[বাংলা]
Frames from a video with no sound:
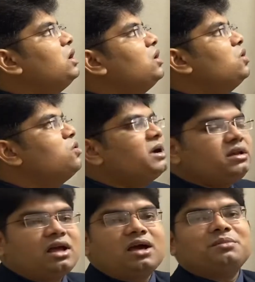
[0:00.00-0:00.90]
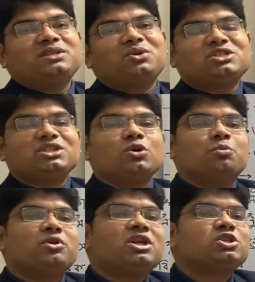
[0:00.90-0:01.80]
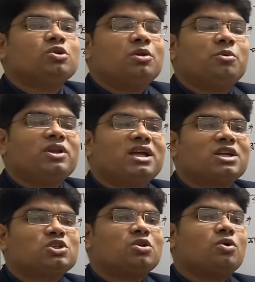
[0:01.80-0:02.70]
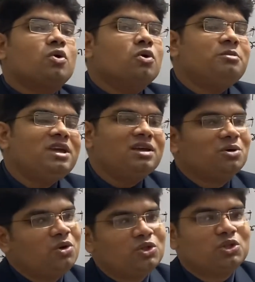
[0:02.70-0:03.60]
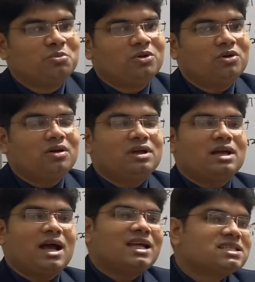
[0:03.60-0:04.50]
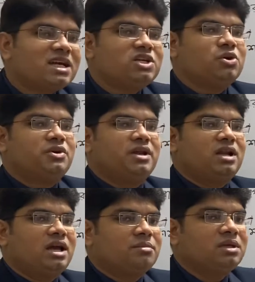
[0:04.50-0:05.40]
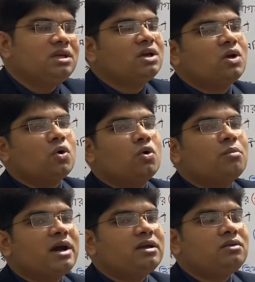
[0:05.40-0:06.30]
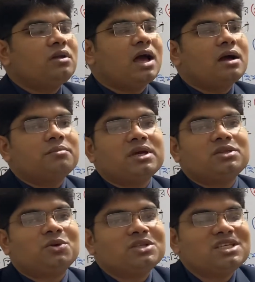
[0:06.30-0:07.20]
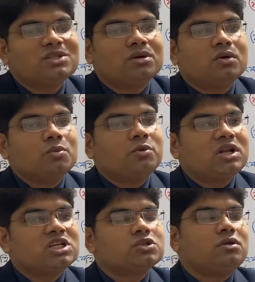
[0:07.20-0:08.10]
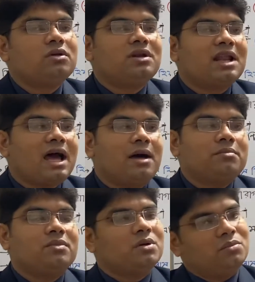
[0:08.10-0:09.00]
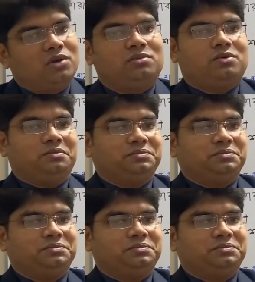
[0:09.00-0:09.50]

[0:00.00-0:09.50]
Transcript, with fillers: হুমায়ুন আহমেদ রচিত উপন্যাসগুলো পরীক্ষার জন্য খুবই গুরুত্বপূর্ণ আজকের টিউটোরিয়ালে আমি হুমায়ুন আহমেদ রচিত উপন্যাসগুলোর নাম বলবো